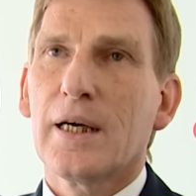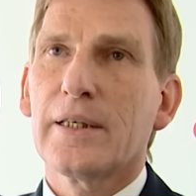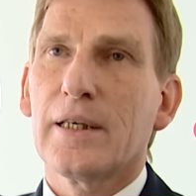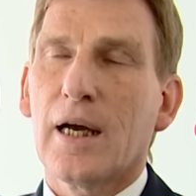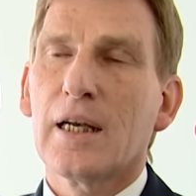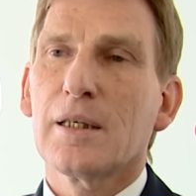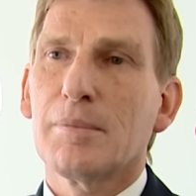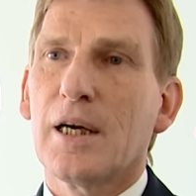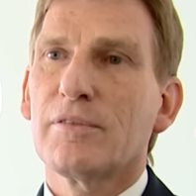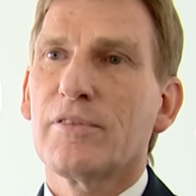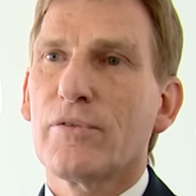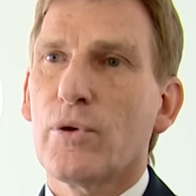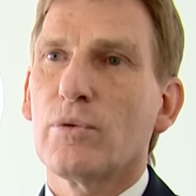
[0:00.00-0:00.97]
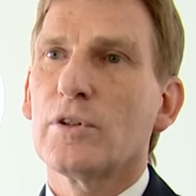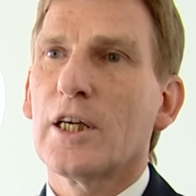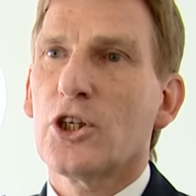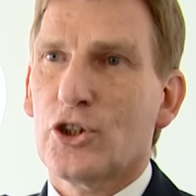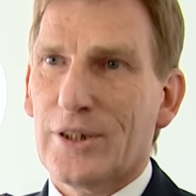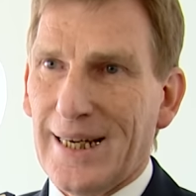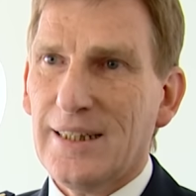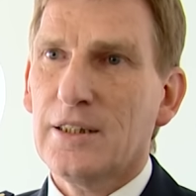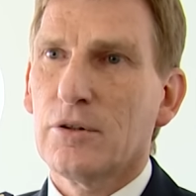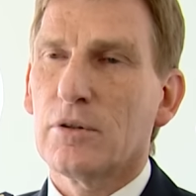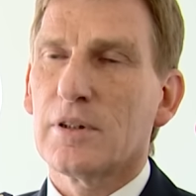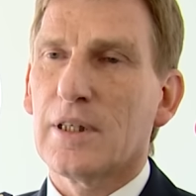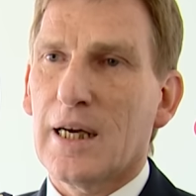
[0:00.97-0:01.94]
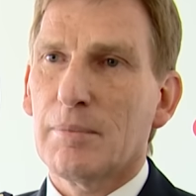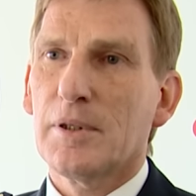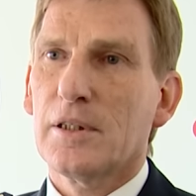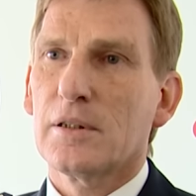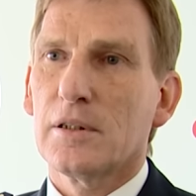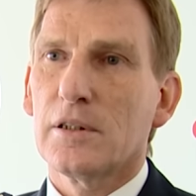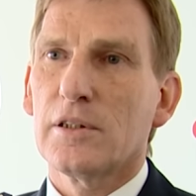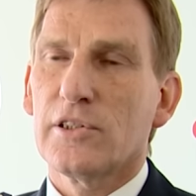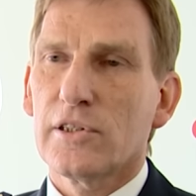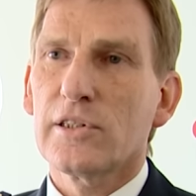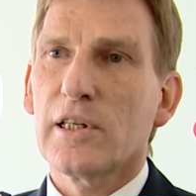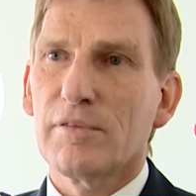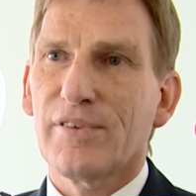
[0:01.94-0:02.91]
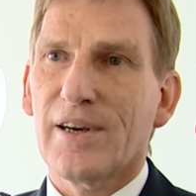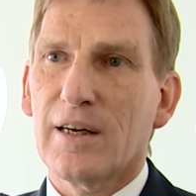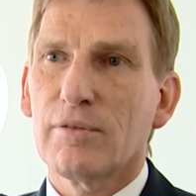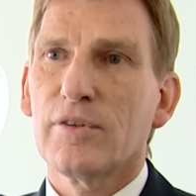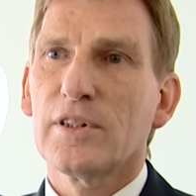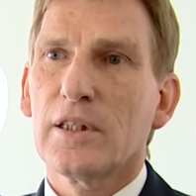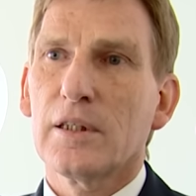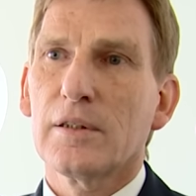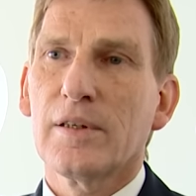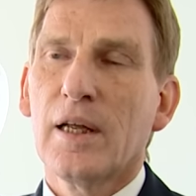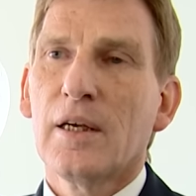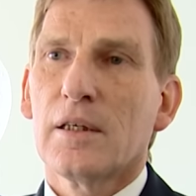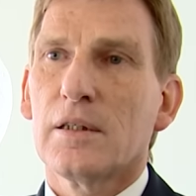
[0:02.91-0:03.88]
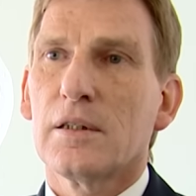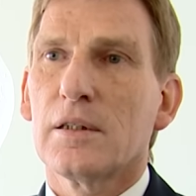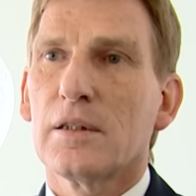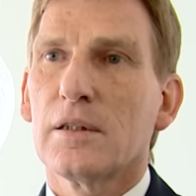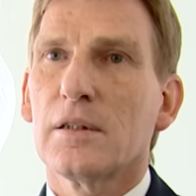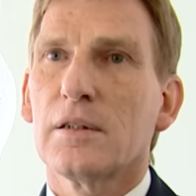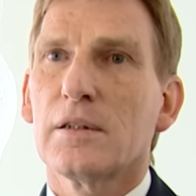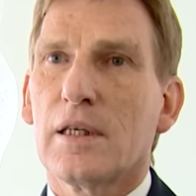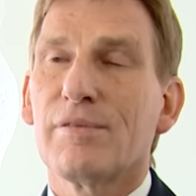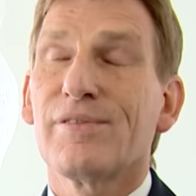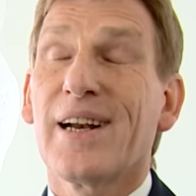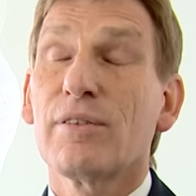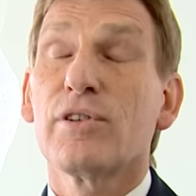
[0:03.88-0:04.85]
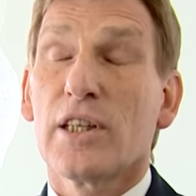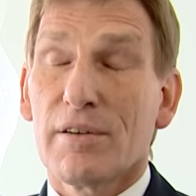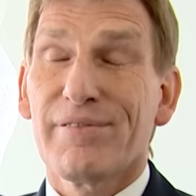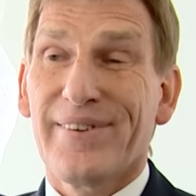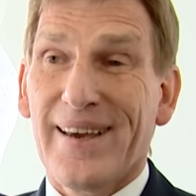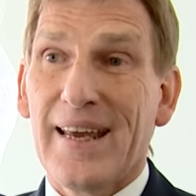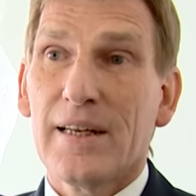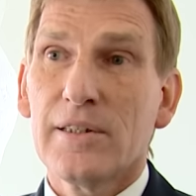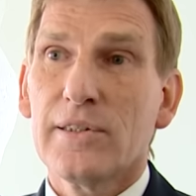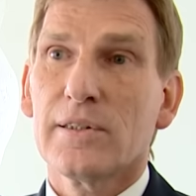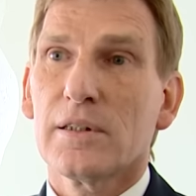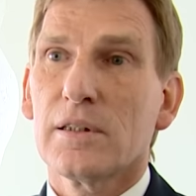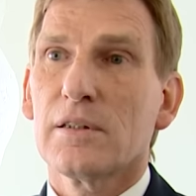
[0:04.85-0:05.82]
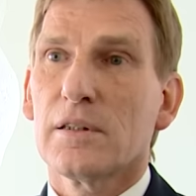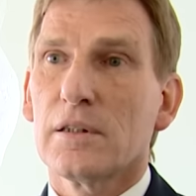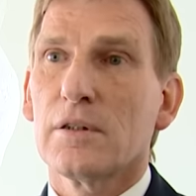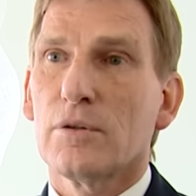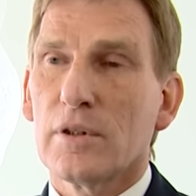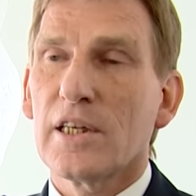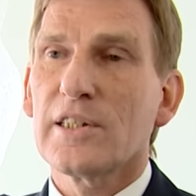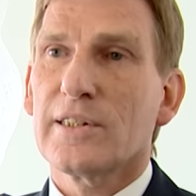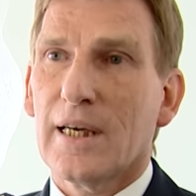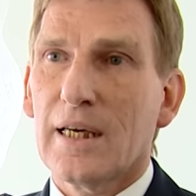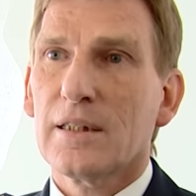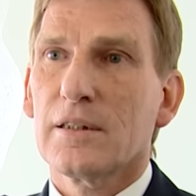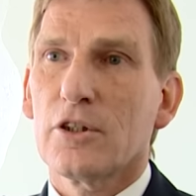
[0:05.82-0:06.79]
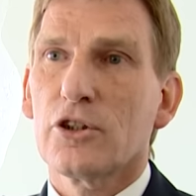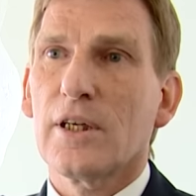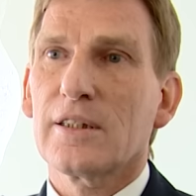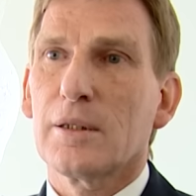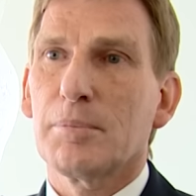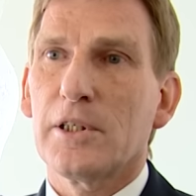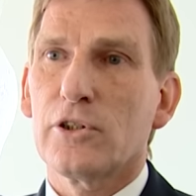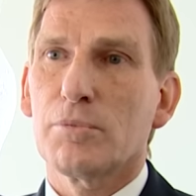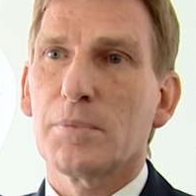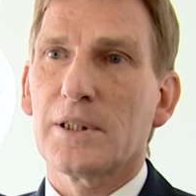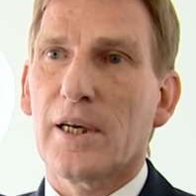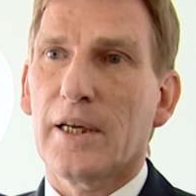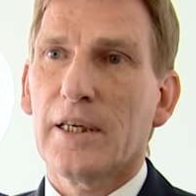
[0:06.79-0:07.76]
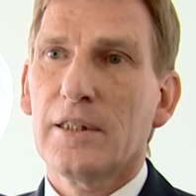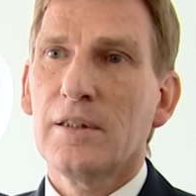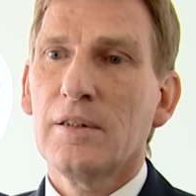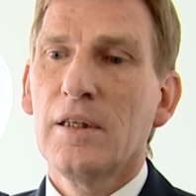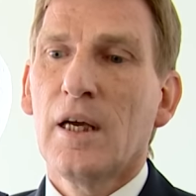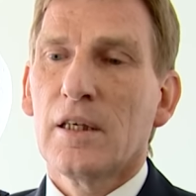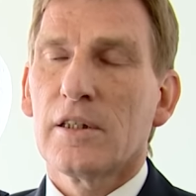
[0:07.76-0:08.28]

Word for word: ja eine Allgemeinverfügung der Stadt und damit äh, ist es den Frankfurtern, äh, äh den Frankfurter Fans äh, äh, untersagt, das Stadtgebiet zu betreten.